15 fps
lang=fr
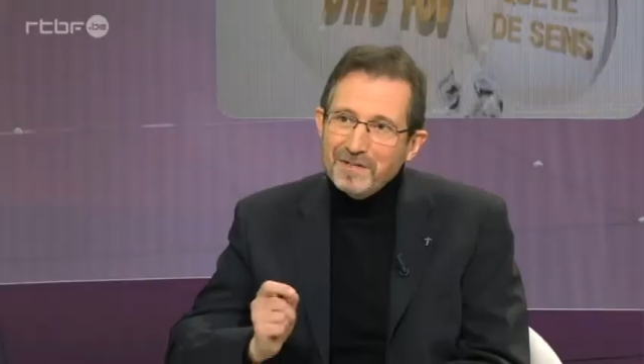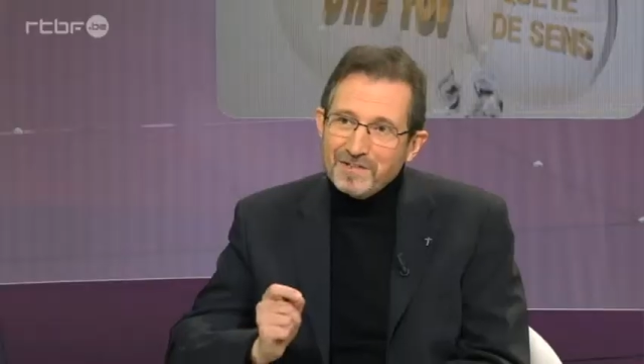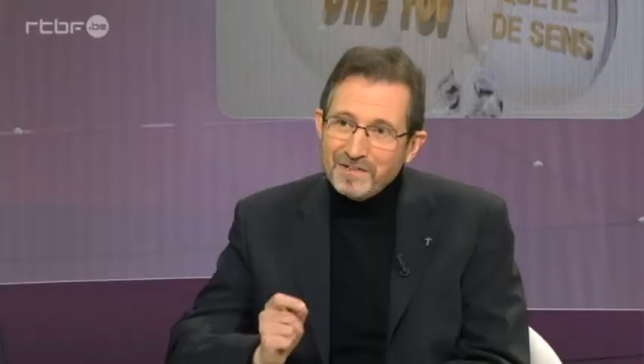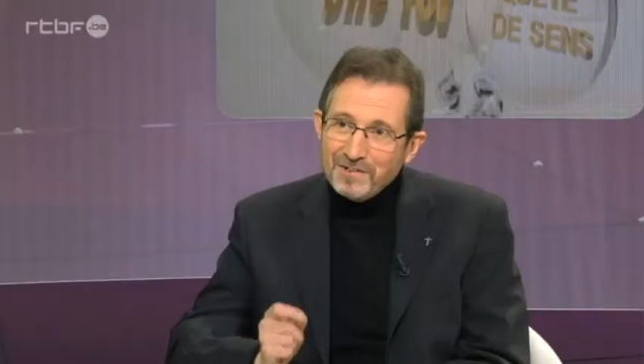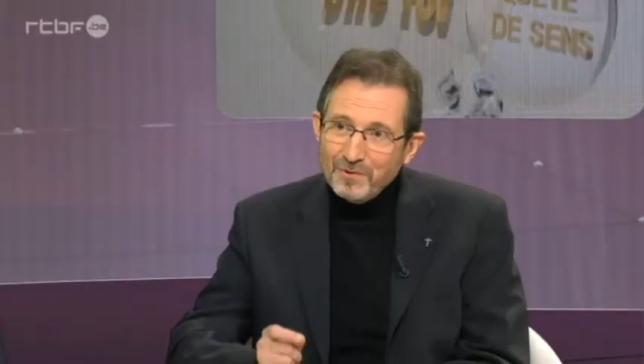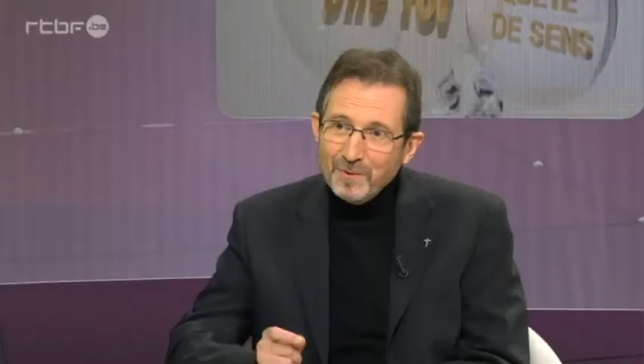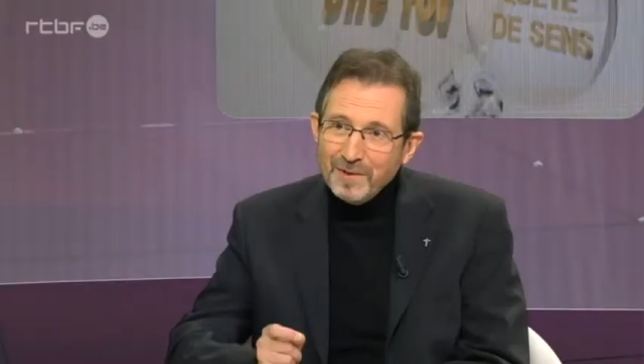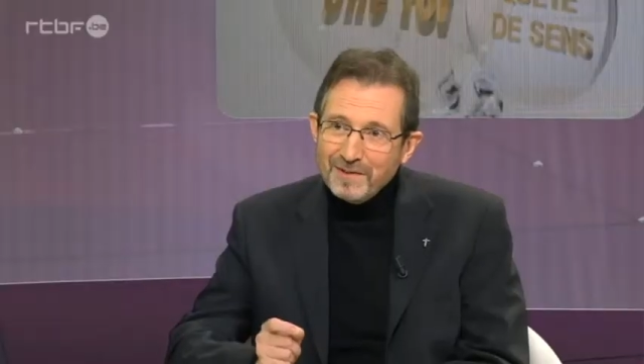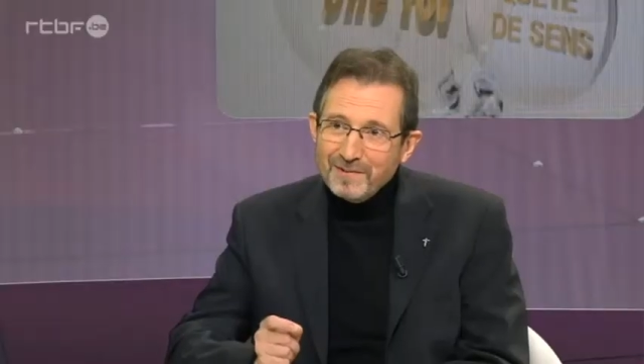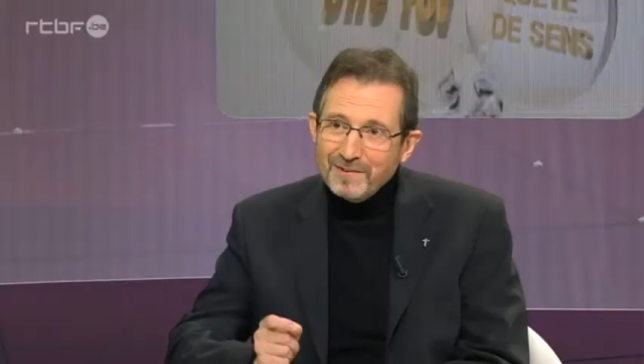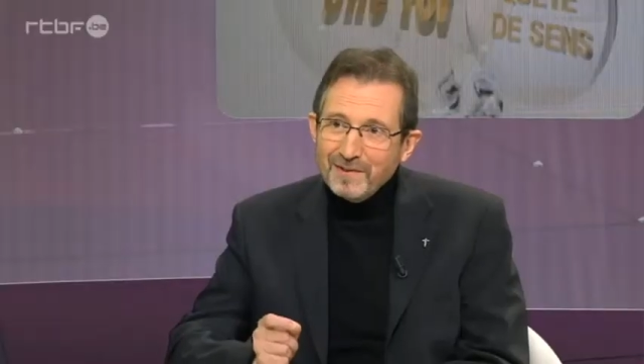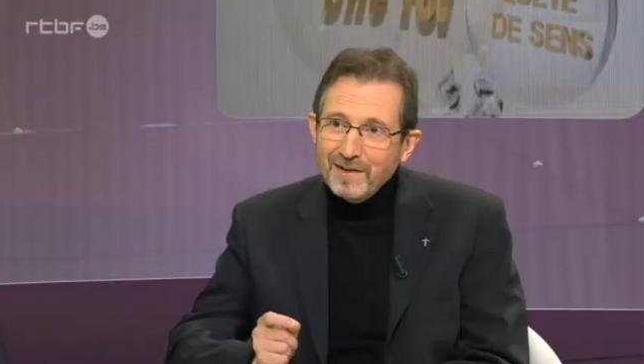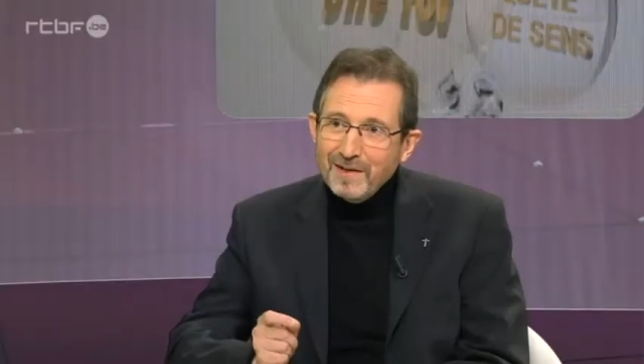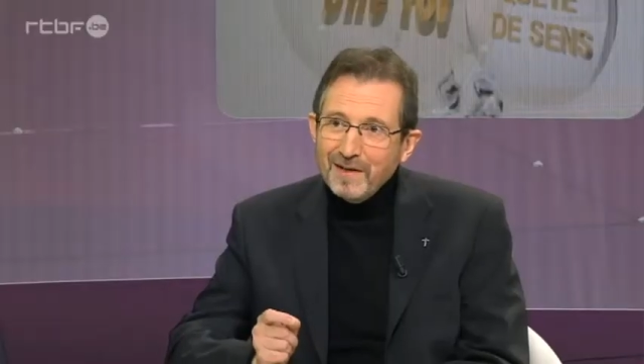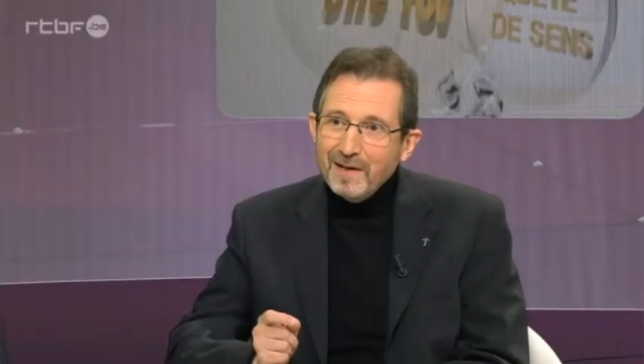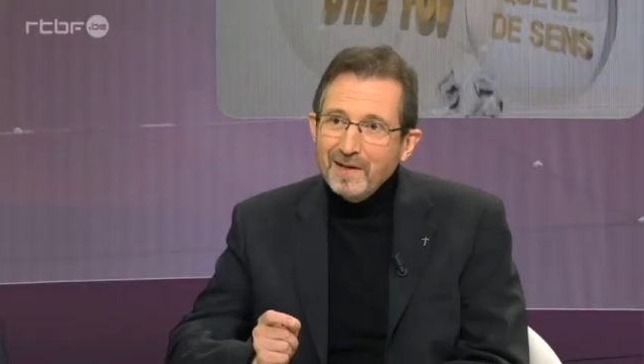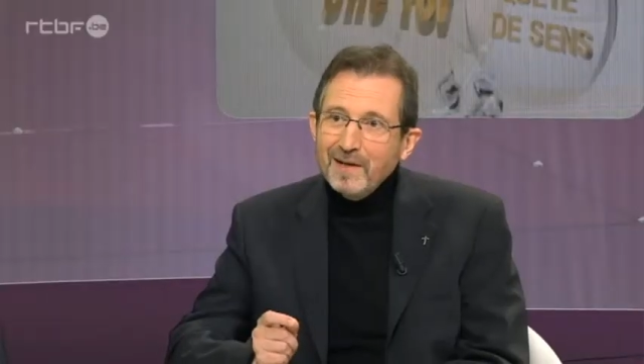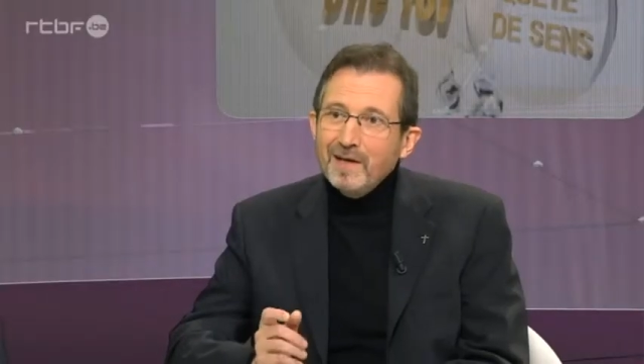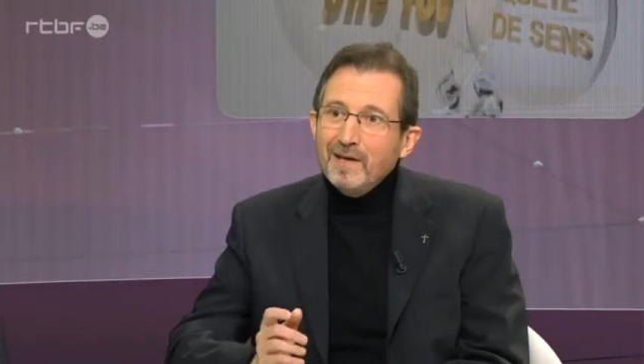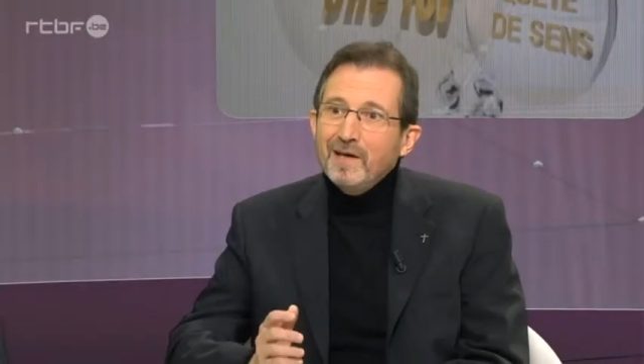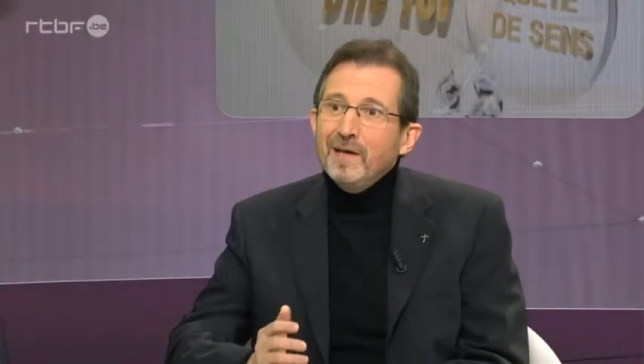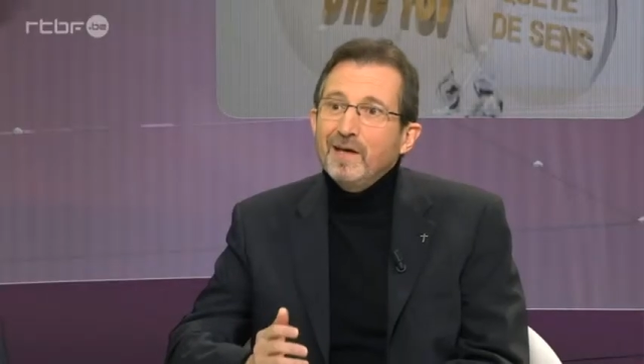les Jésuites,
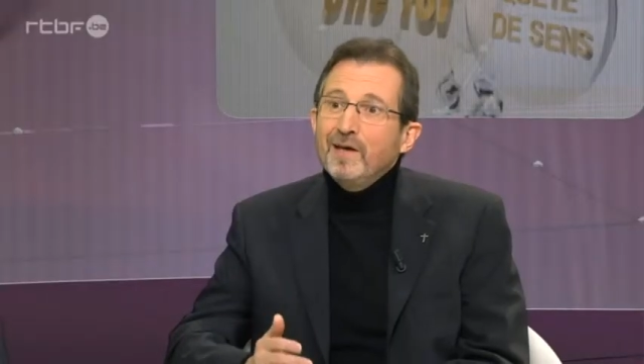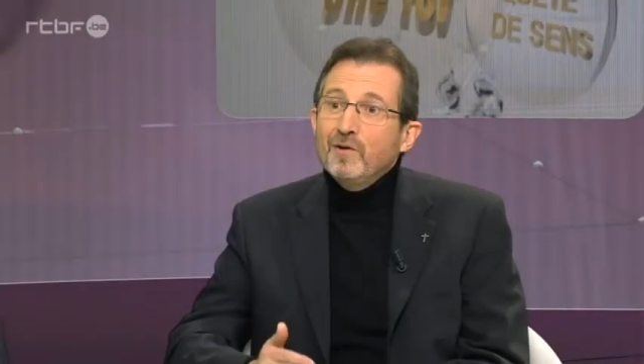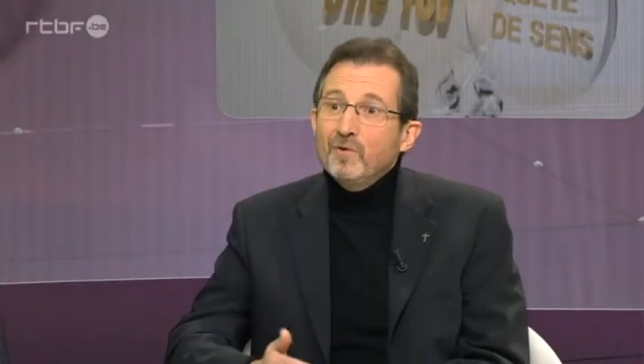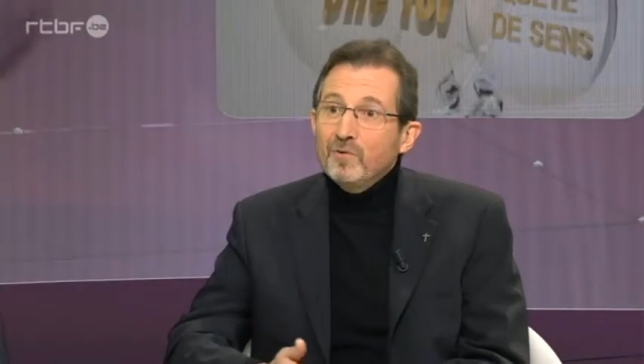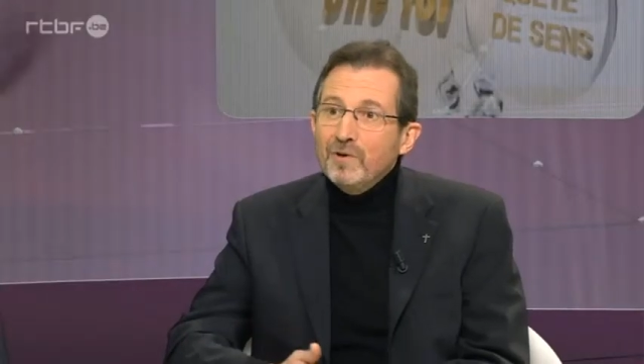et